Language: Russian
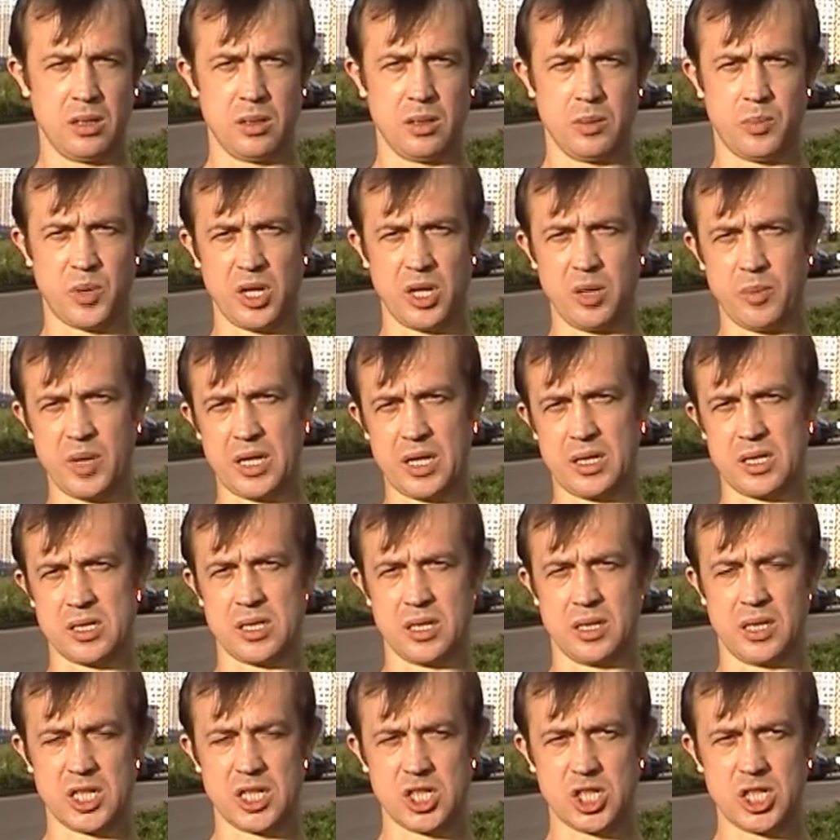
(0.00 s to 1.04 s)
Принимаете
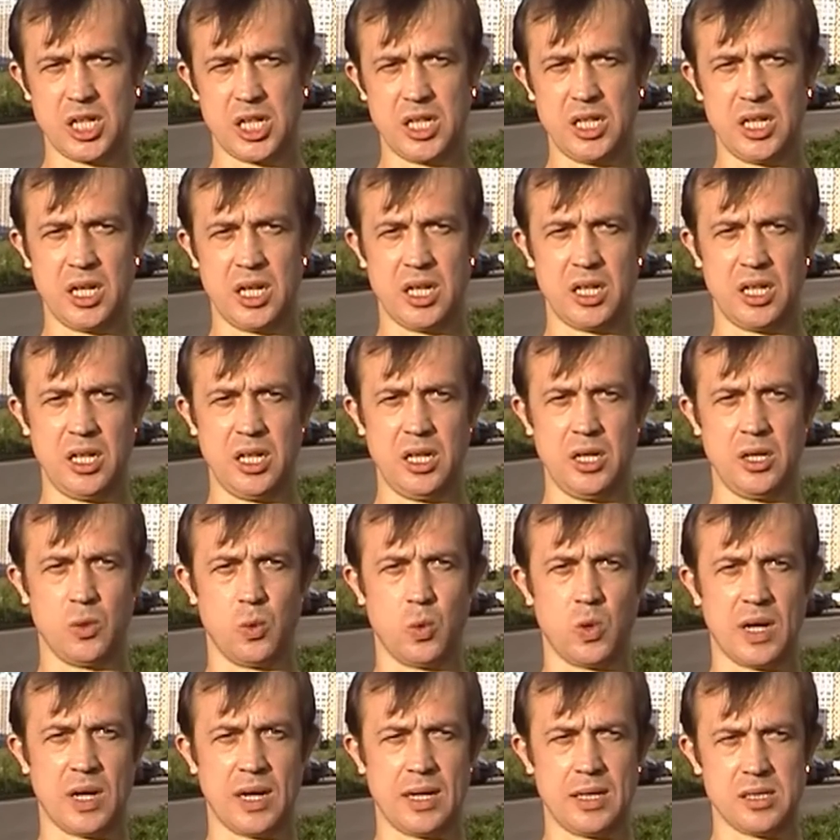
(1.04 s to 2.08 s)
соглашение и
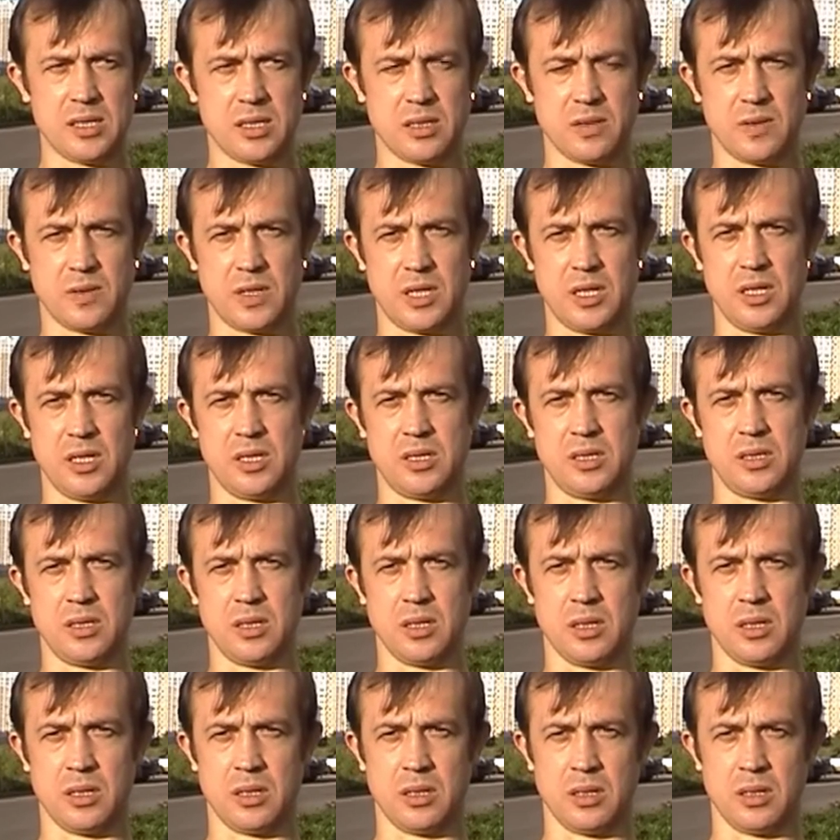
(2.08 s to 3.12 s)

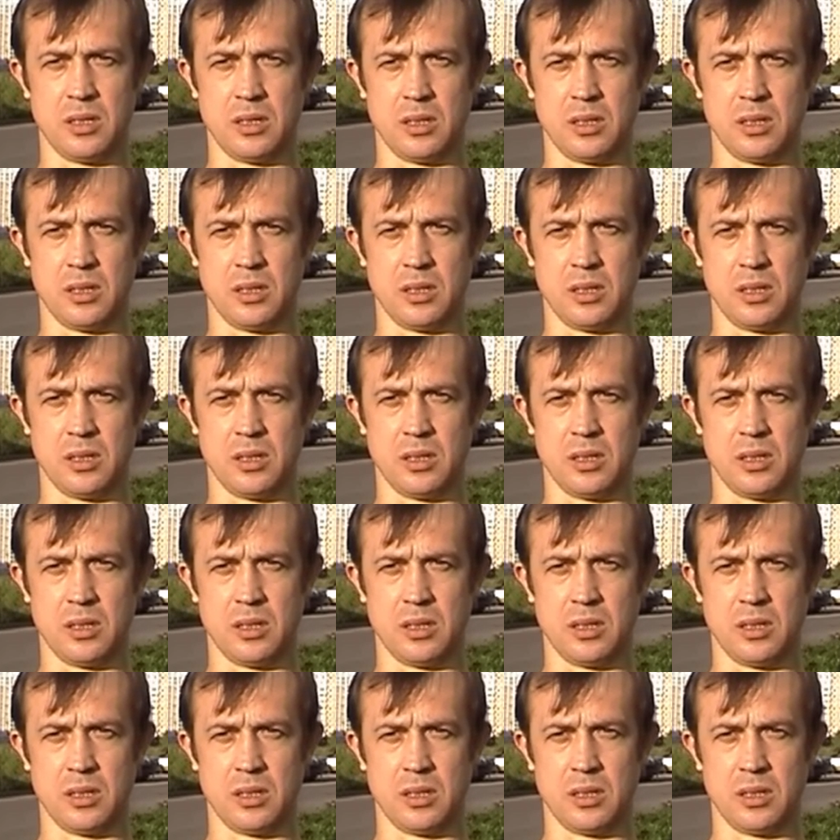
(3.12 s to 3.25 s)
указываете,